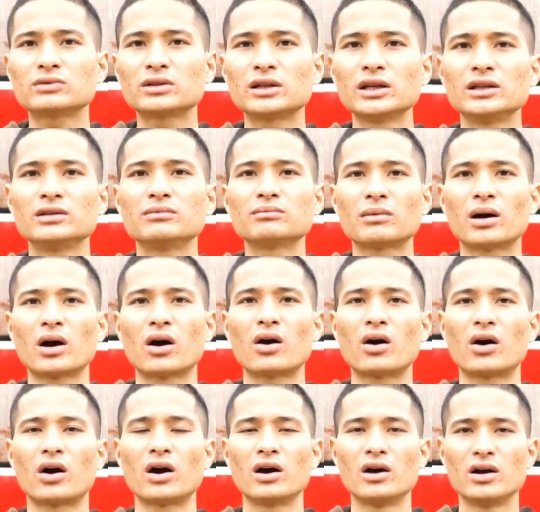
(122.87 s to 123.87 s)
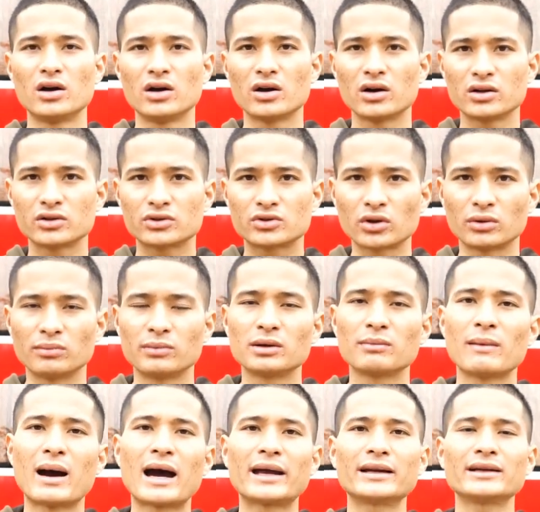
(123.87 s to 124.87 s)
tin mà họ chuẩn bị
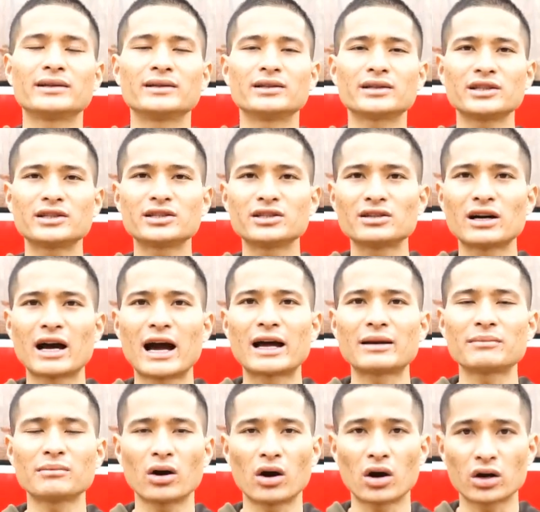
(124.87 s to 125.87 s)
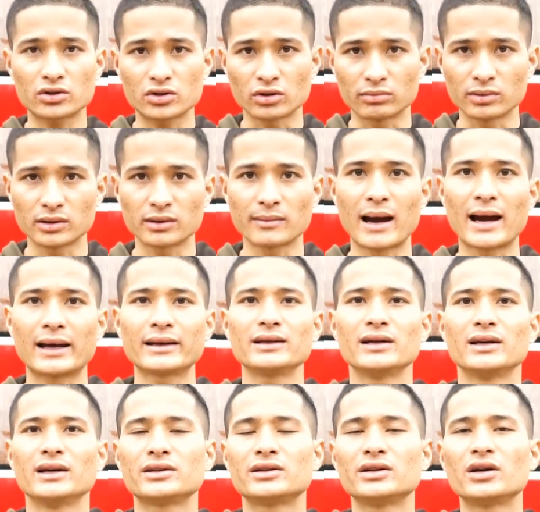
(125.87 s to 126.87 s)
bán những cái dự án mà họ chuẩn bị bán
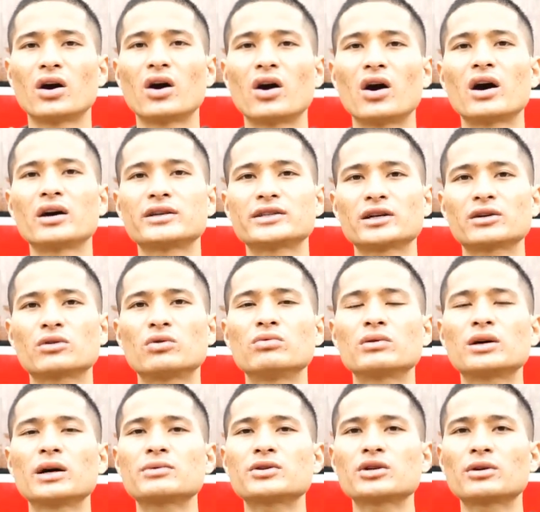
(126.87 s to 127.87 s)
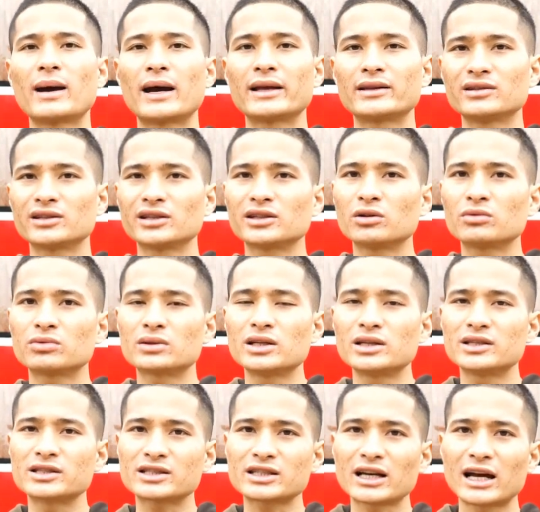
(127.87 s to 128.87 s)
thì họ sẽ cung cấp cho bạn những cái thông
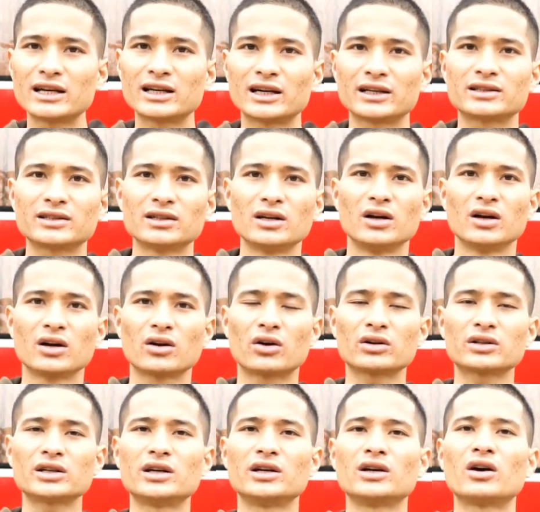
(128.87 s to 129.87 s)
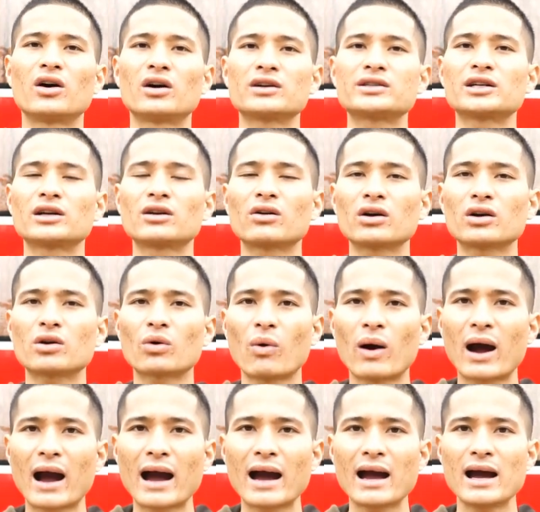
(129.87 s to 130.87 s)
tin sai lệch có thể họ sẽ nói
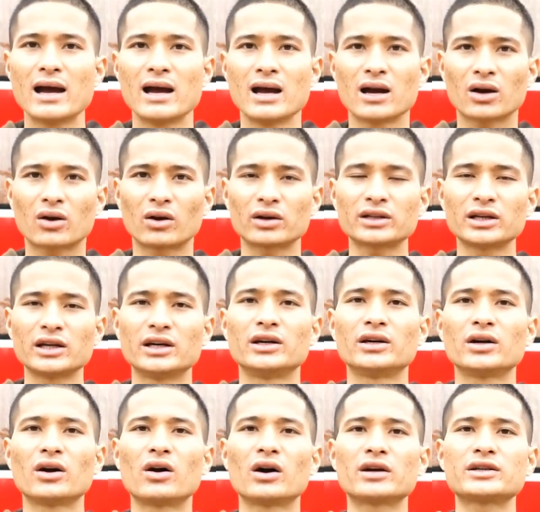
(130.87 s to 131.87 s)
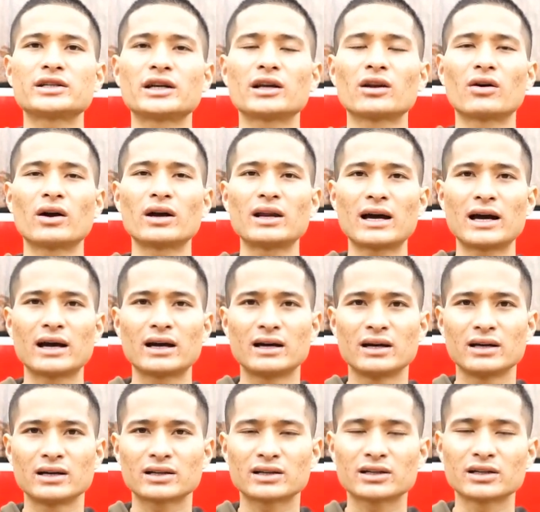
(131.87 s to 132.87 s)
quá có thể họ sẽ nói là
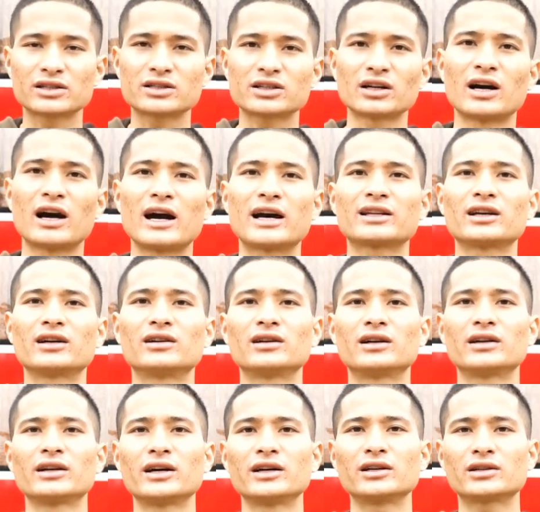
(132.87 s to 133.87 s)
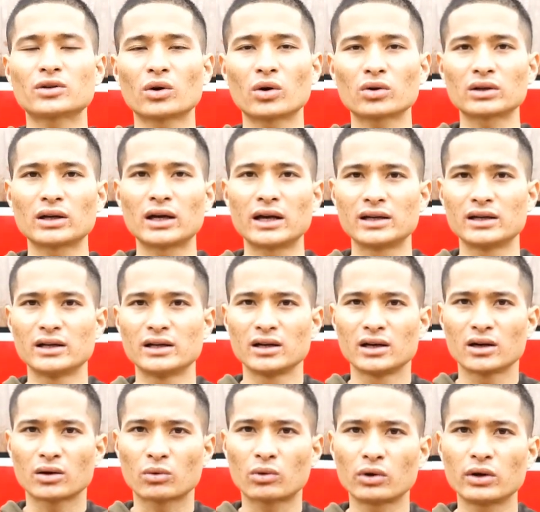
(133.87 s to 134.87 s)
cơ sở hạ tầng ở đây tốt này
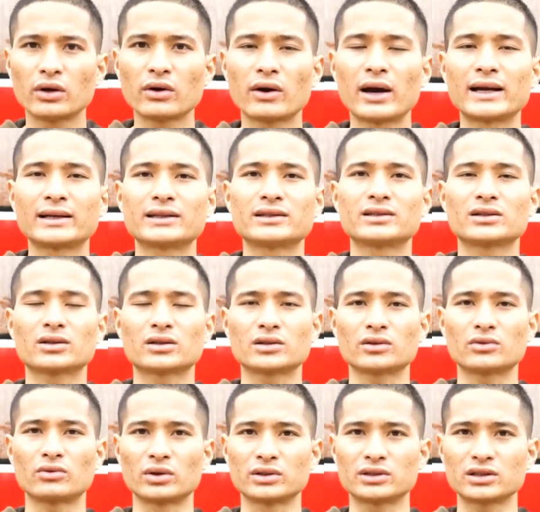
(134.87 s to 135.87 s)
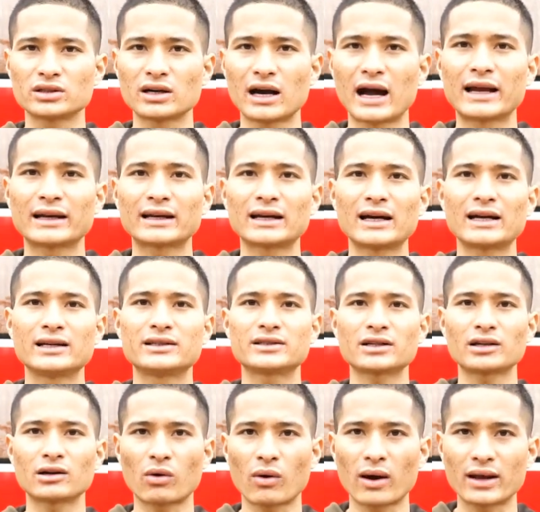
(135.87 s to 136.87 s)
quy hoạch của dự án này rất
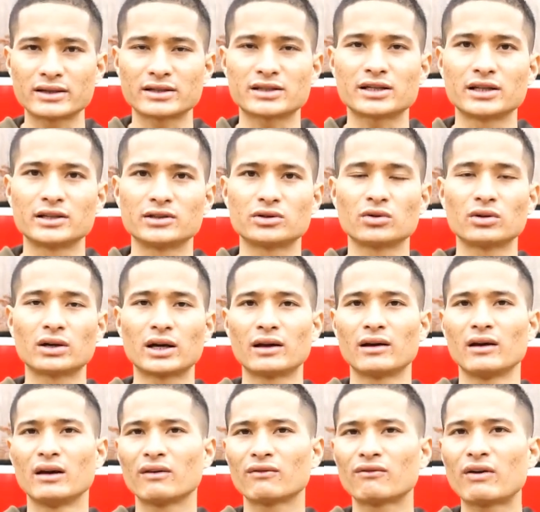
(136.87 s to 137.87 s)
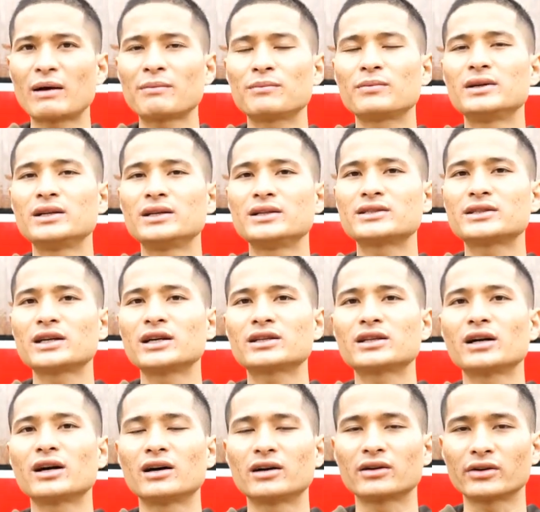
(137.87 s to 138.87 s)
là hoàn chỉnh rồi này pháp lý giấy
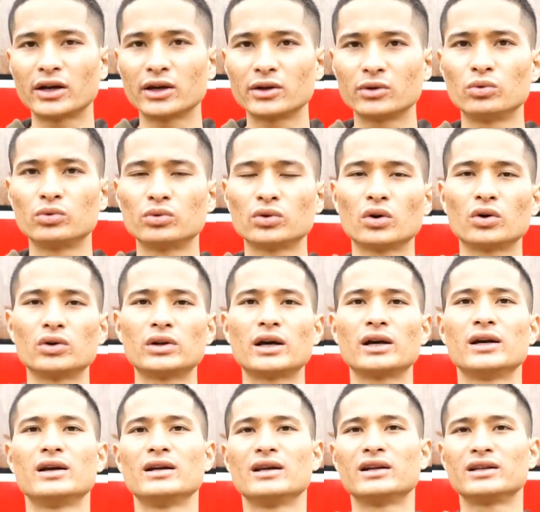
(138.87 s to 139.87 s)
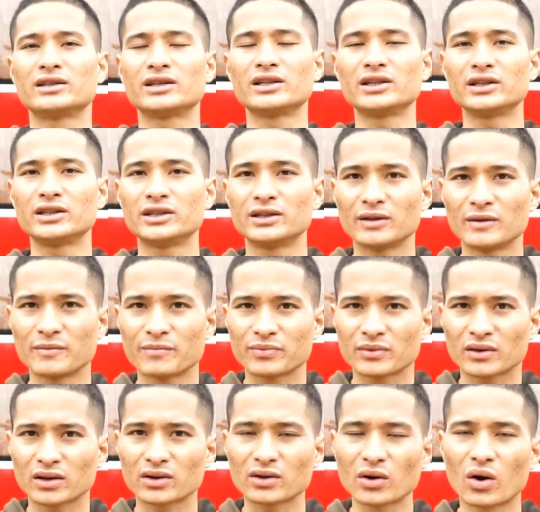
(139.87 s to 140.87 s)
tờ đầy đủ rồi này thì
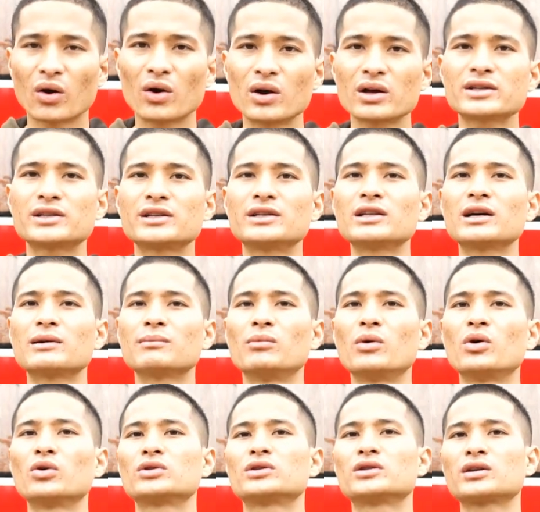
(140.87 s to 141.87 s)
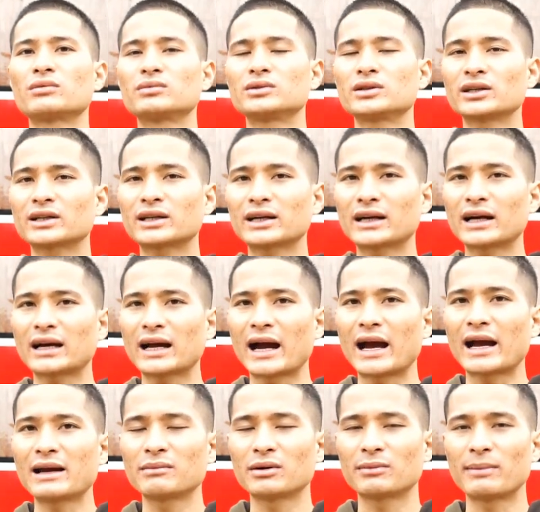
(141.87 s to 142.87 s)
đó chính là một trong những
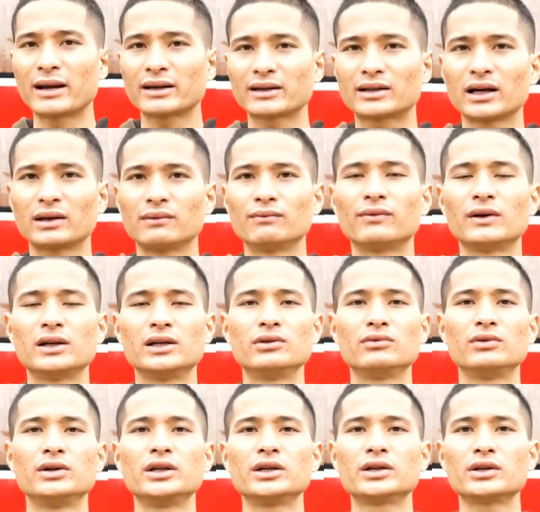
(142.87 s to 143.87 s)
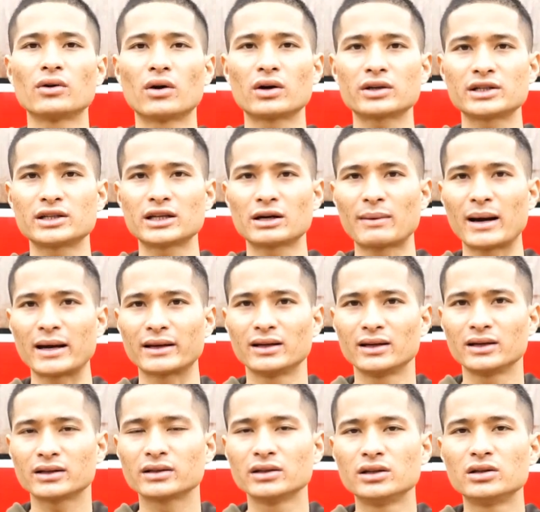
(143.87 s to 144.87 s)
cái mà bạn cần phải lưu ý đó chính là bạn
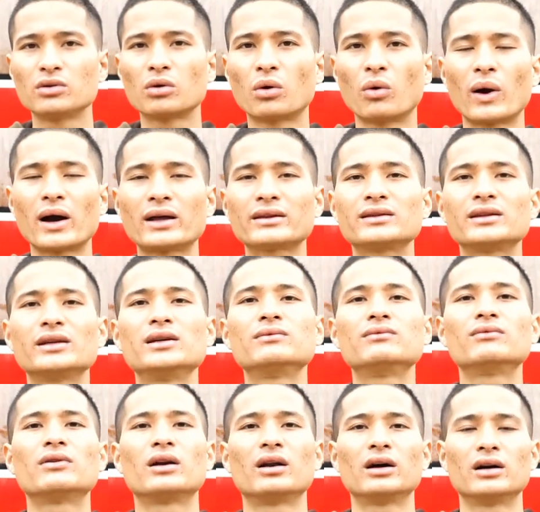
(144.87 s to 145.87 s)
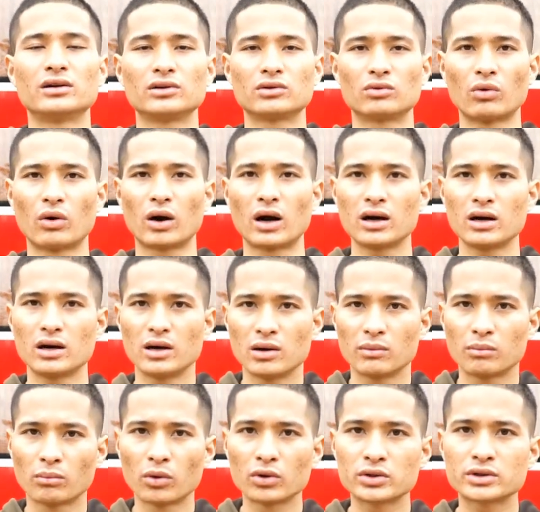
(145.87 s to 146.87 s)
đừng quá tin vào lời của
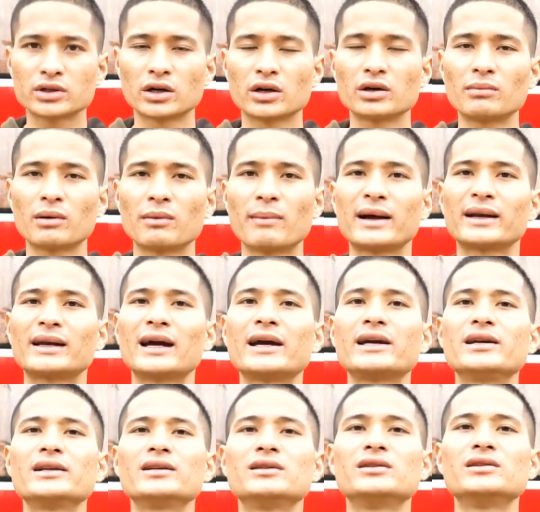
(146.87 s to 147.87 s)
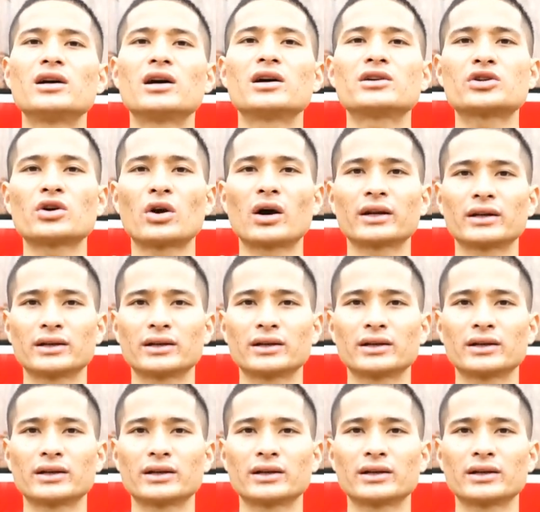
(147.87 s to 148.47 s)
môi giới mà bạn hãy lựa chọn